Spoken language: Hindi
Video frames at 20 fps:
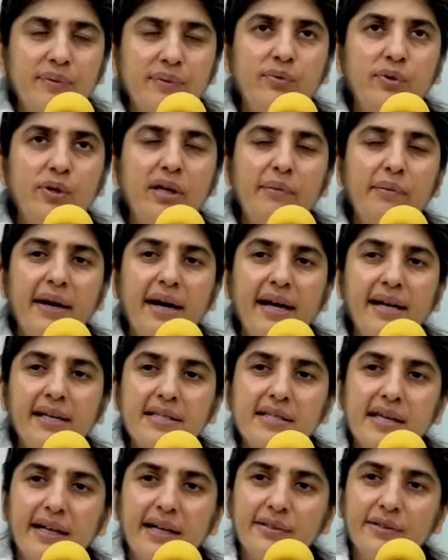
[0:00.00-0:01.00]
जब वो हमारे
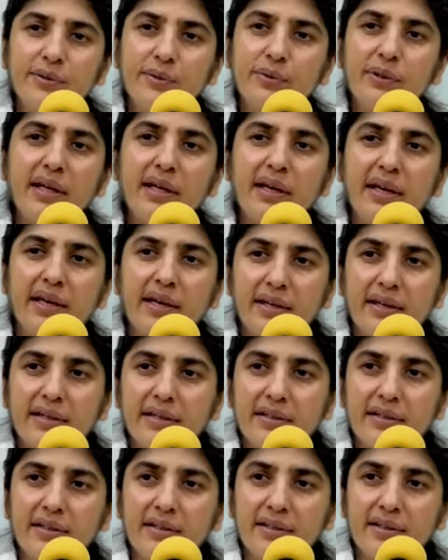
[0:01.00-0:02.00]
साथ होते हैं
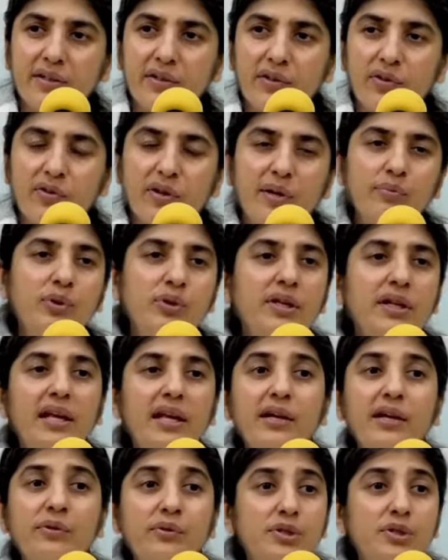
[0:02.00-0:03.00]
तो हम उनके
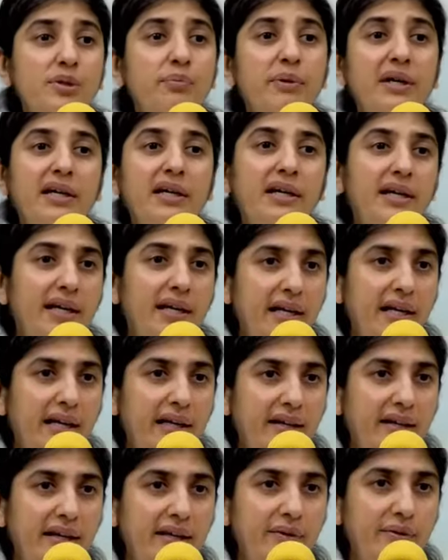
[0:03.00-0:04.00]
लिए कुछ भी करने के
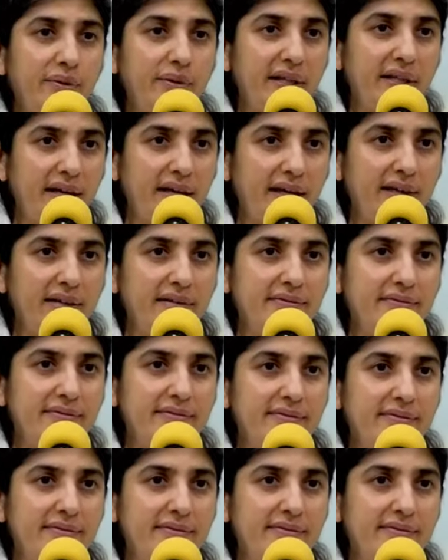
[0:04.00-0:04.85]
लिए रेडी होते हैं